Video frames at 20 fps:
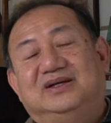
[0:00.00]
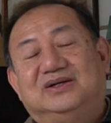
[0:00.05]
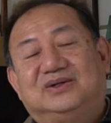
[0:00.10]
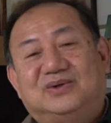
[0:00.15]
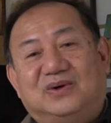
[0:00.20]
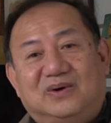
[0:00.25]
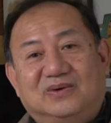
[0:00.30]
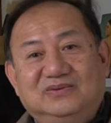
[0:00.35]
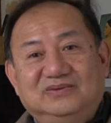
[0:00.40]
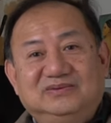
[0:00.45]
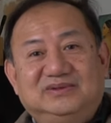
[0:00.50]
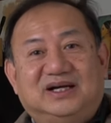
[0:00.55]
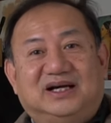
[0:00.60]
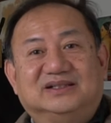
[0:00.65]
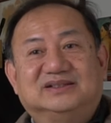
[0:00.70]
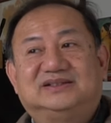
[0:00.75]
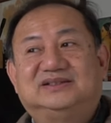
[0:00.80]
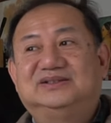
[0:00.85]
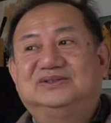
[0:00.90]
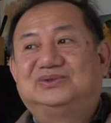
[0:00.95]
空港
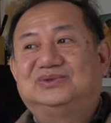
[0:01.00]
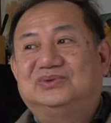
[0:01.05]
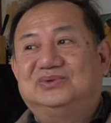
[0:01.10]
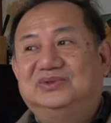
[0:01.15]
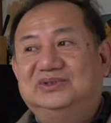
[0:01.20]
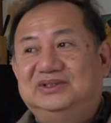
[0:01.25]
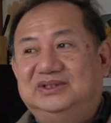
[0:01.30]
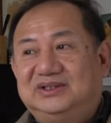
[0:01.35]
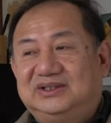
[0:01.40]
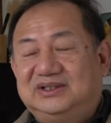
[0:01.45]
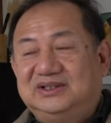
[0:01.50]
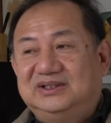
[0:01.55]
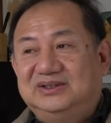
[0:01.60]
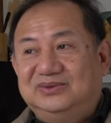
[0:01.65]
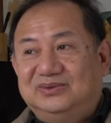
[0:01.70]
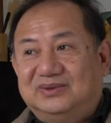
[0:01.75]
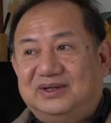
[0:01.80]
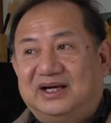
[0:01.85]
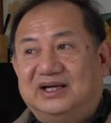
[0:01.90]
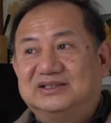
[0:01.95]
是说一个
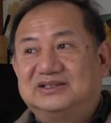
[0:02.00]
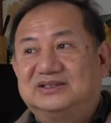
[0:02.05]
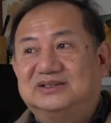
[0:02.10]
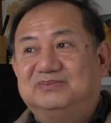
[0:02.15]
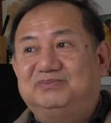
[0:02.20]
女孩子